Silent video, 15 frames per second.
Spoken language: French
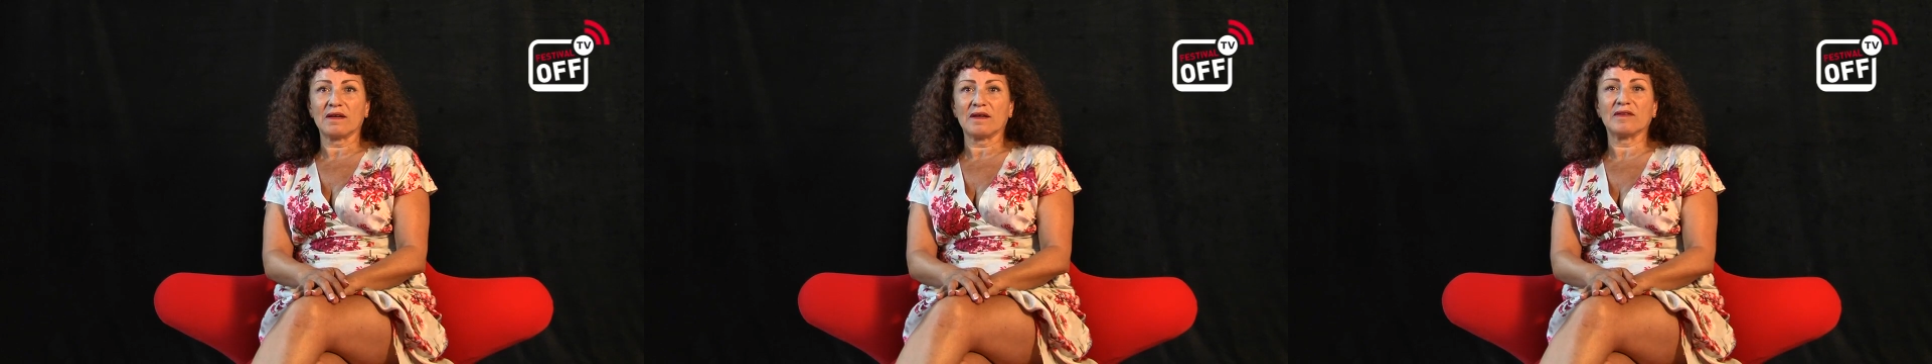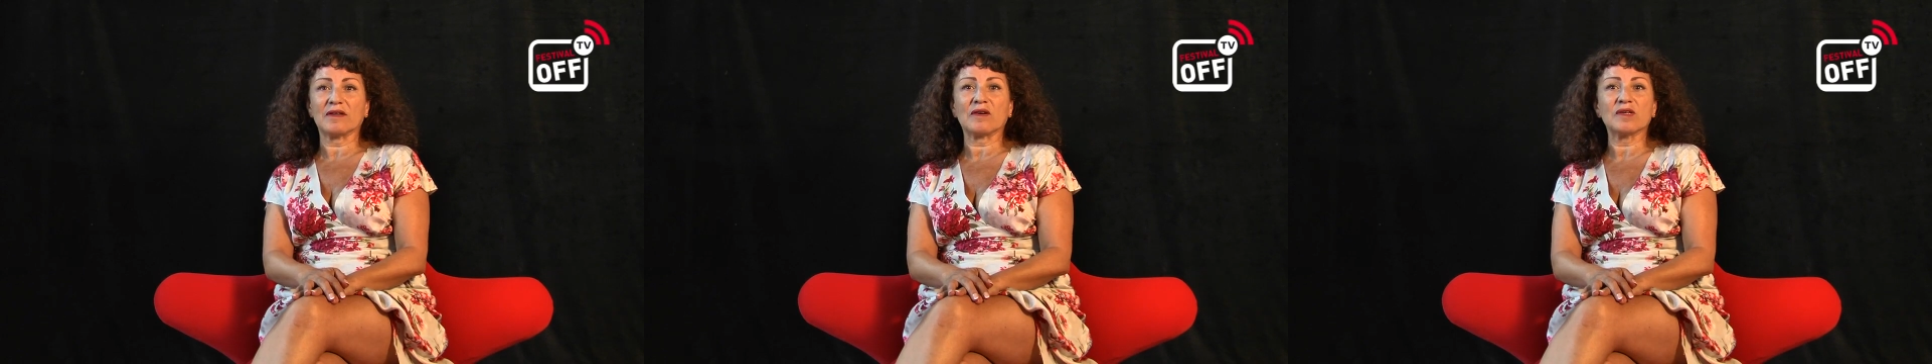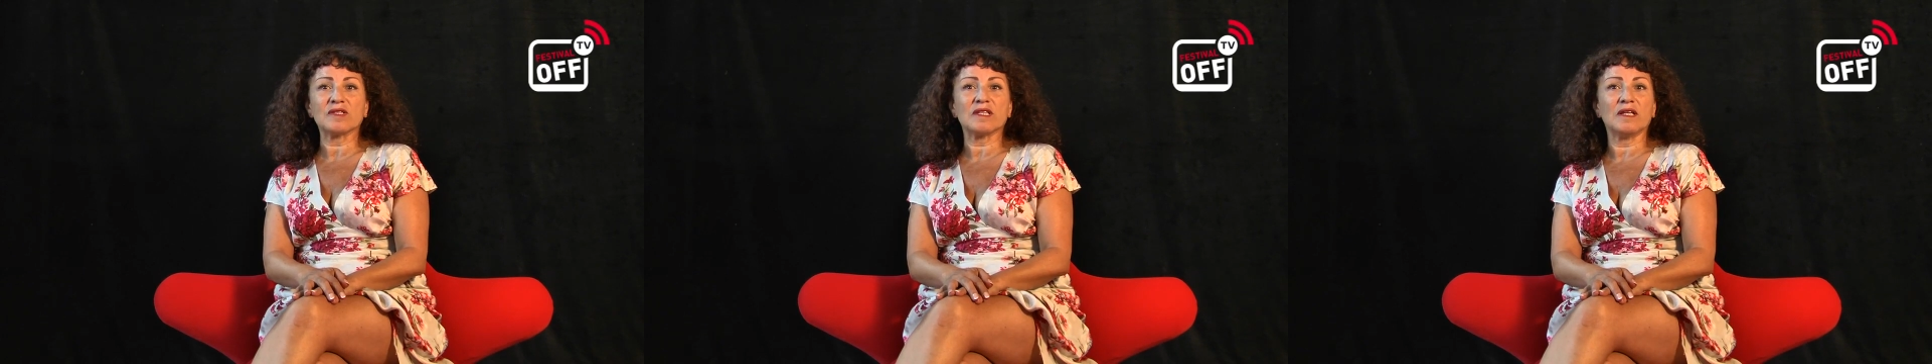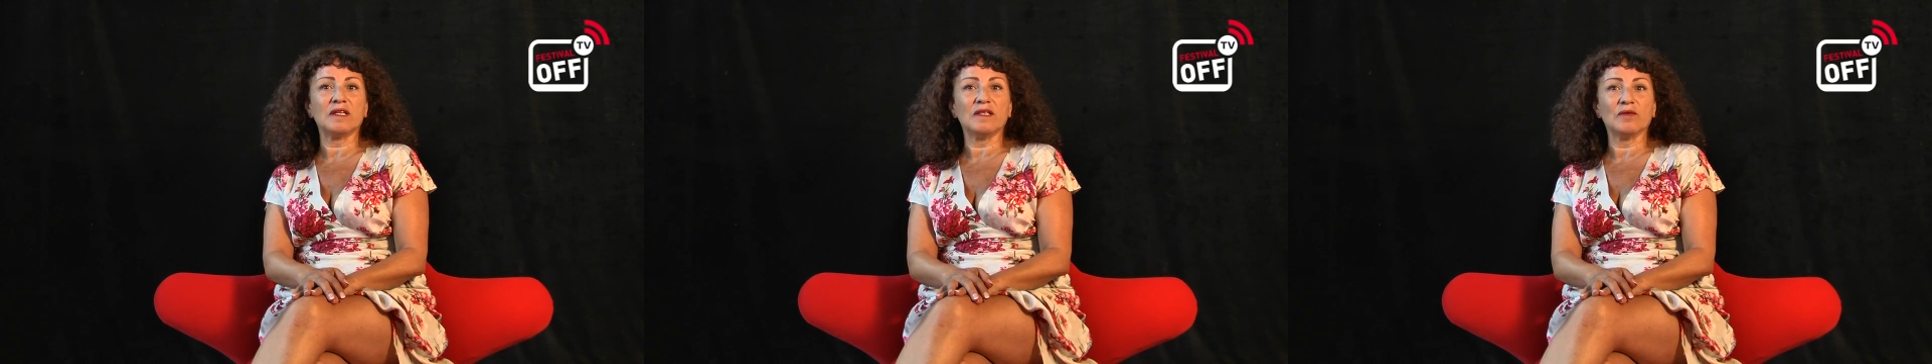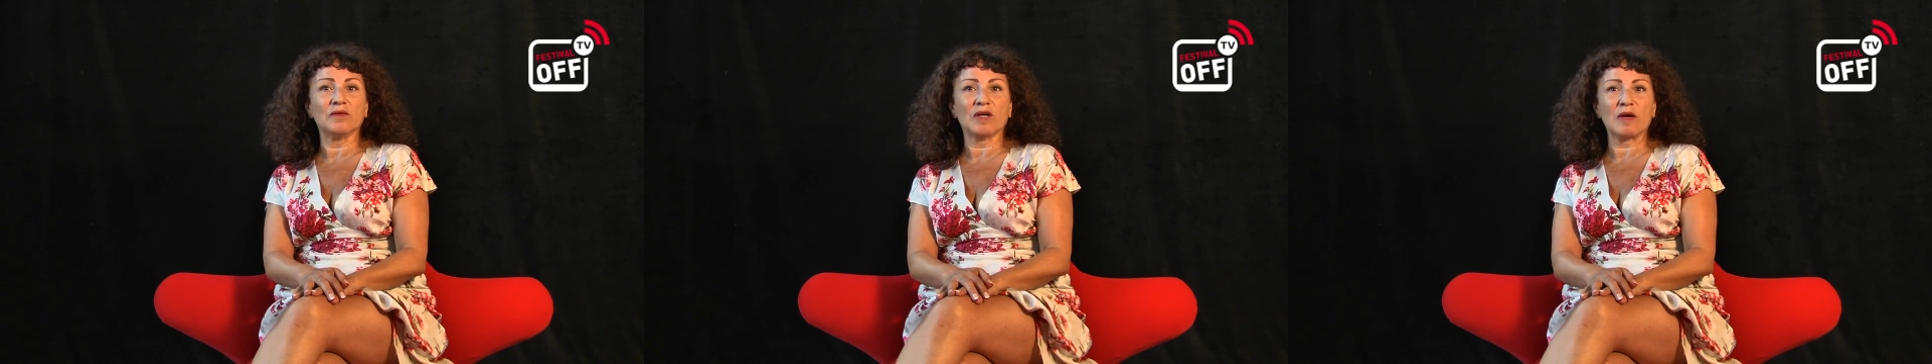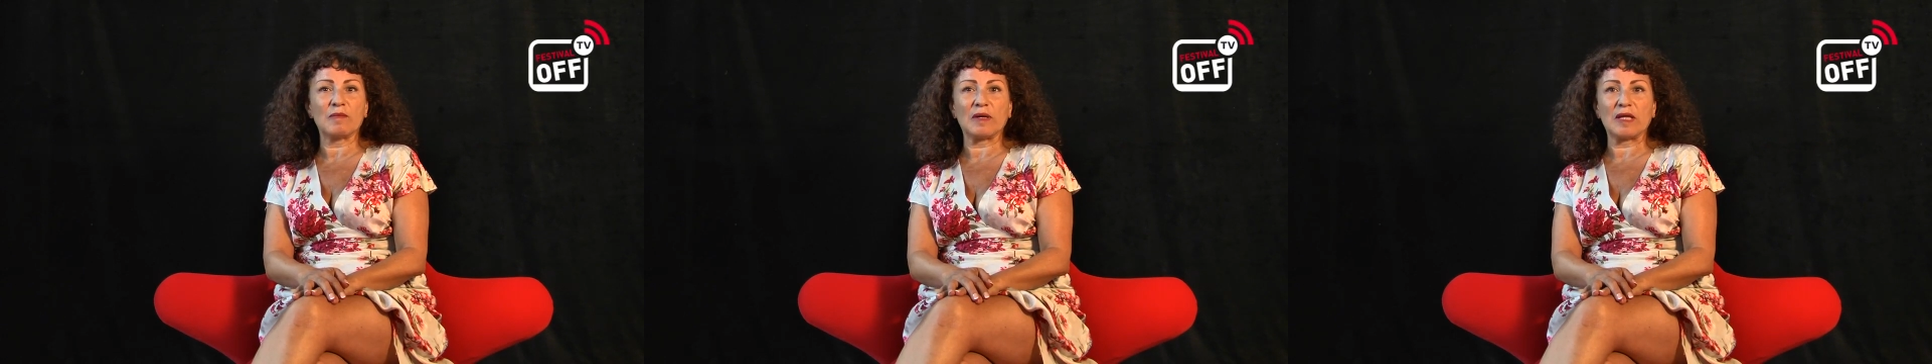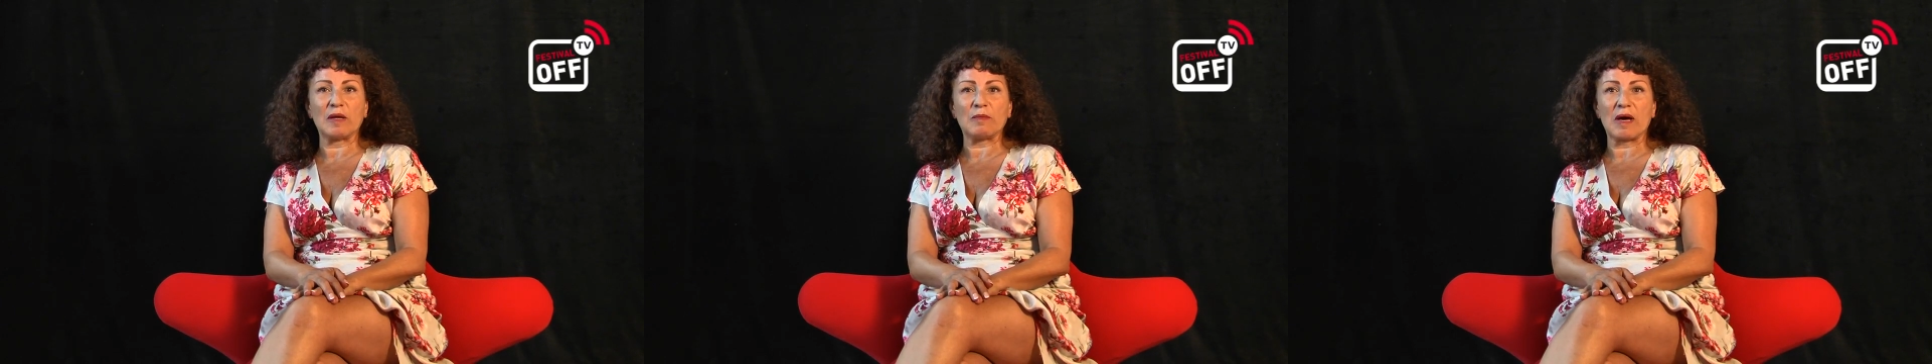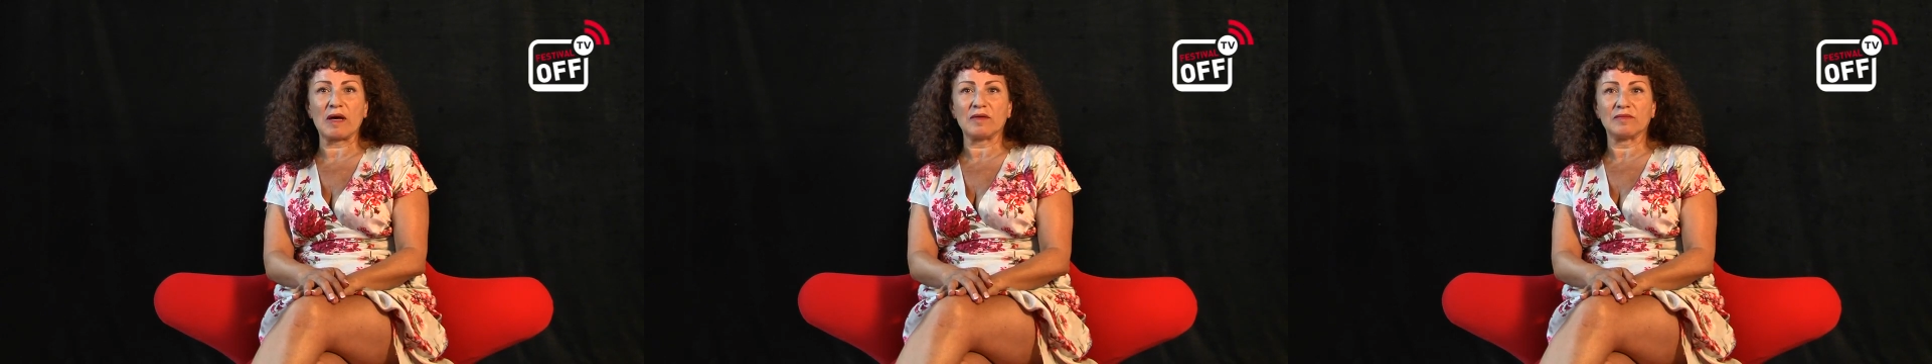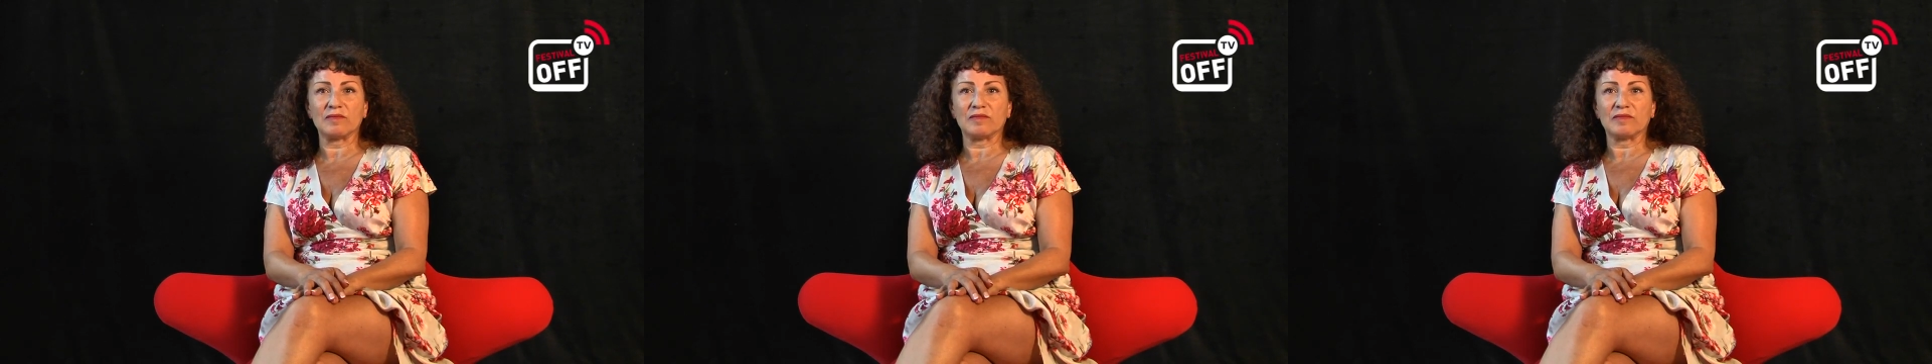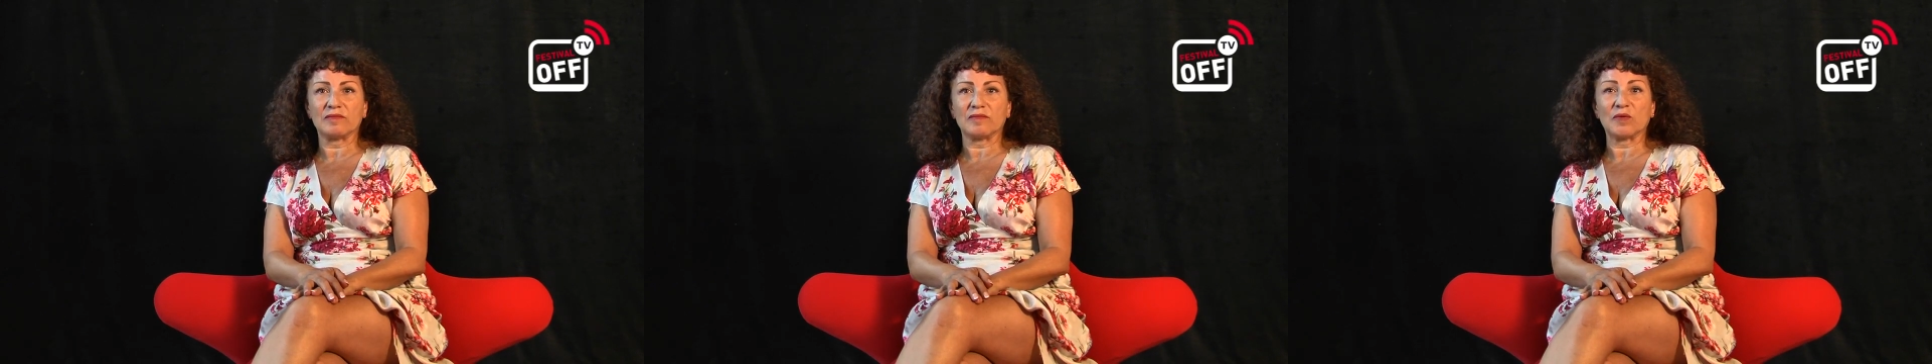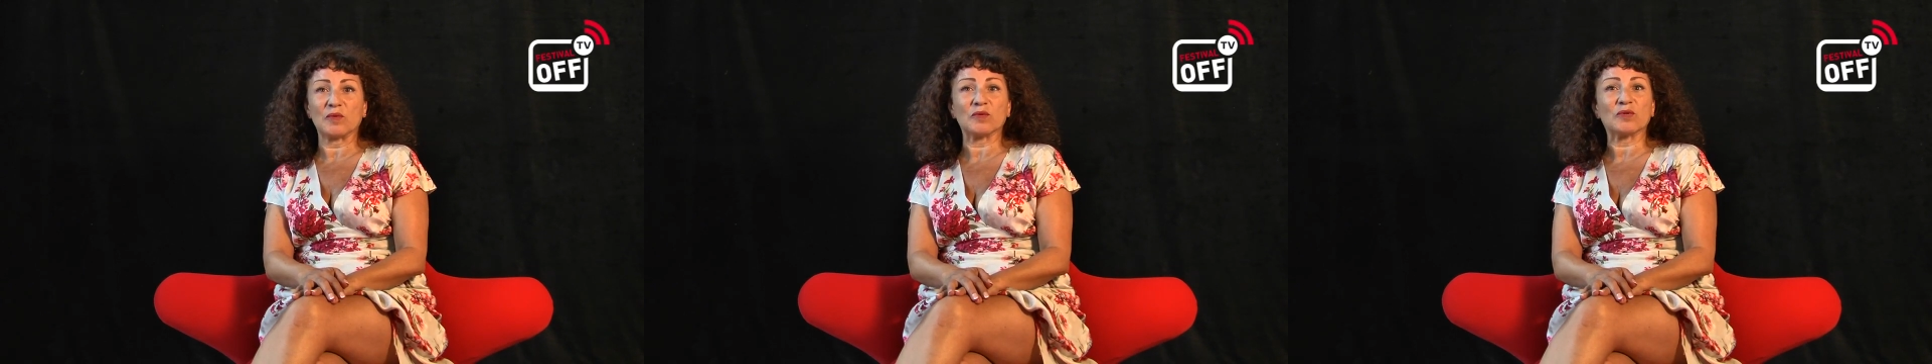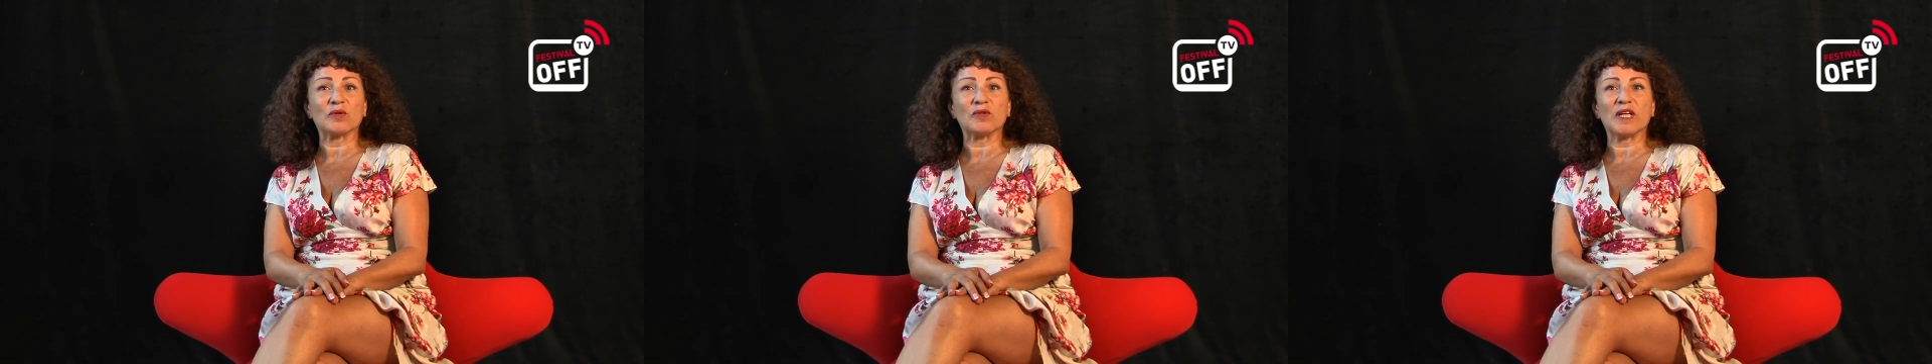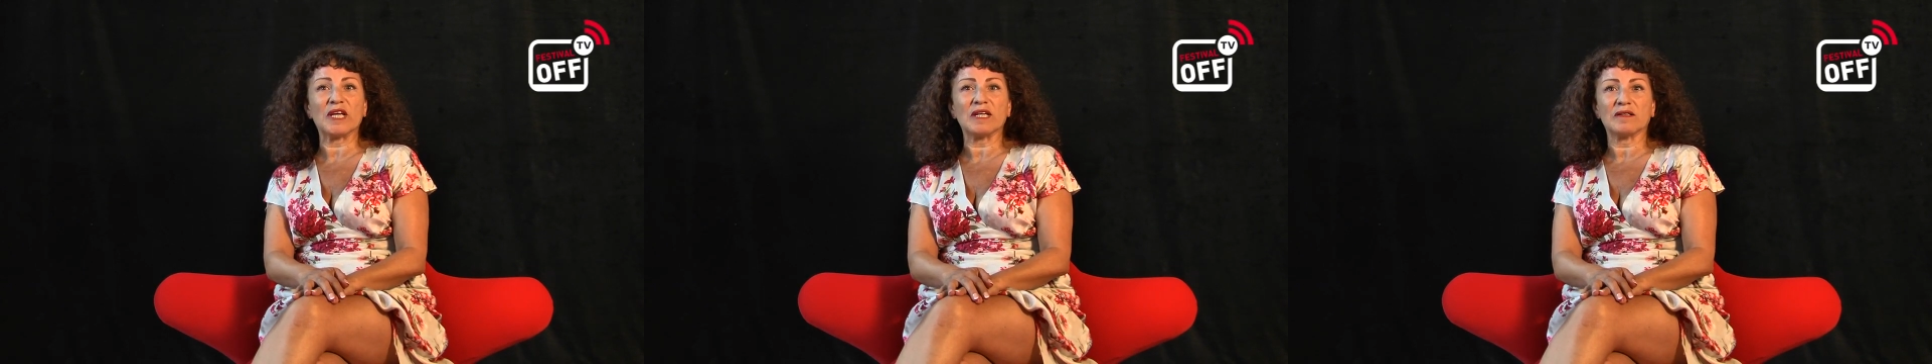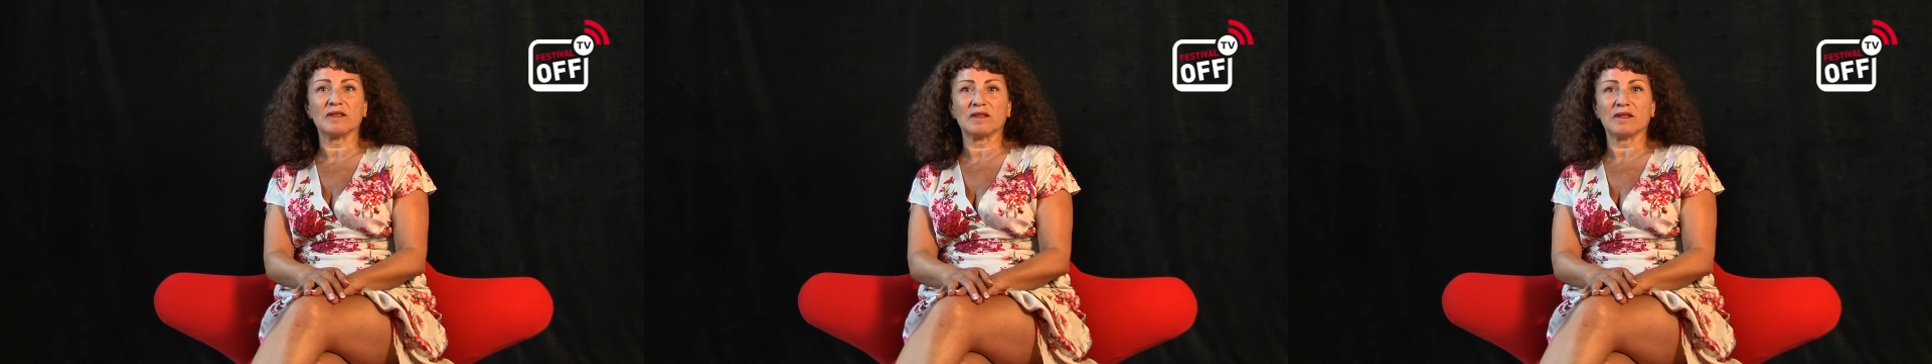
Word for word: Avec Rossellini, on ne répétait pas, on tournait.